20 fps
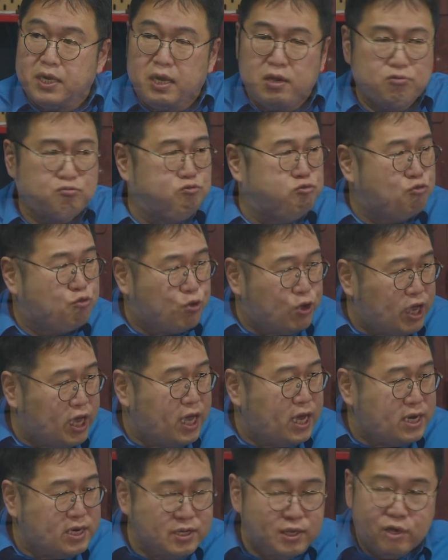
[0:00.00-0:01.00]
그러니까
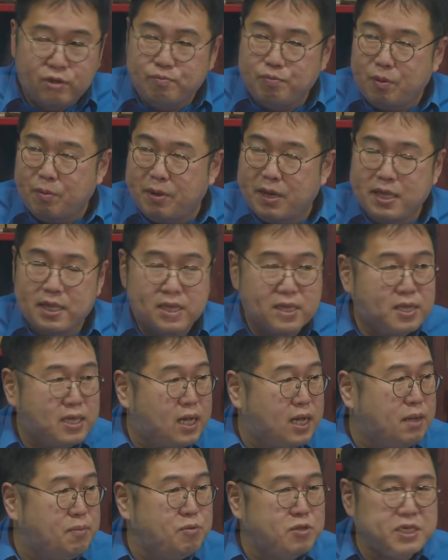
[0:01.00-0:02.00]
국회의원
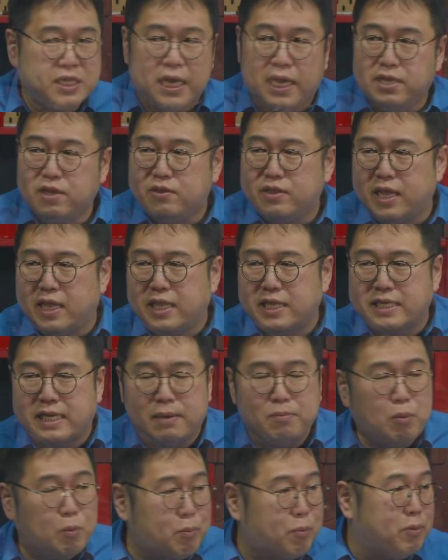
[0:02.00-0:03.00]
뽑았다가 뭐 4년 내내
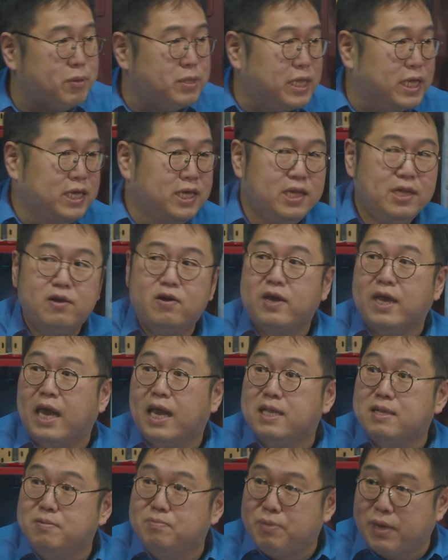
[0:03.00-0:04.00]
잘못 뽑았다 이렇게
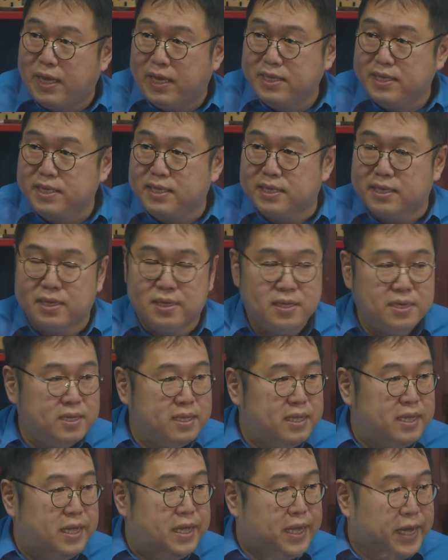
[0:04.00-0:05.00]
하는 바에는
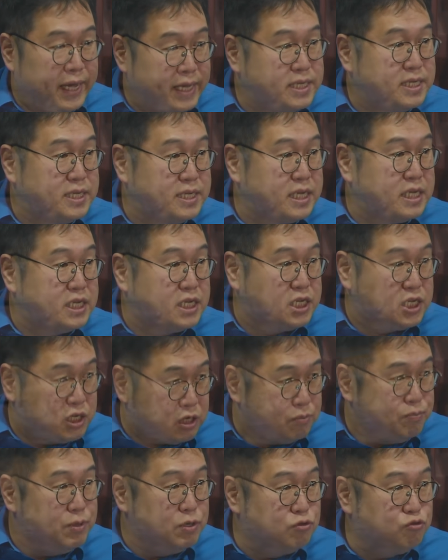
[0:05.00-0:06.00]
아예 진짜
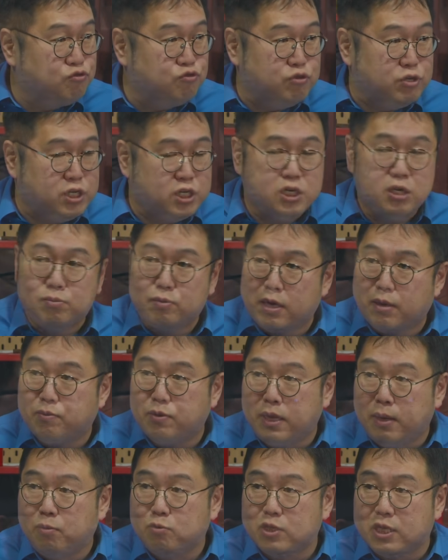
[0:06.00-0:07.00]
직접 민주주의 실험을
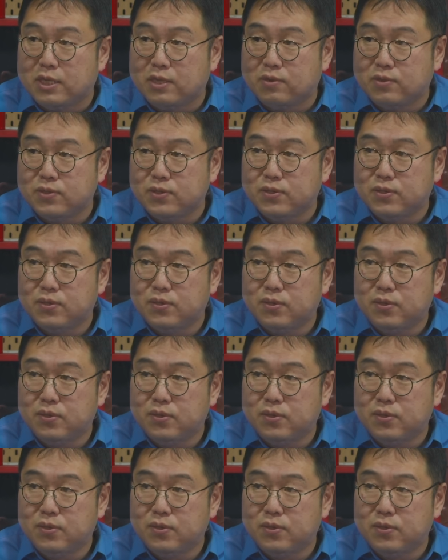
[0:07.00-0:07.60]
한번 해보자는 거죠.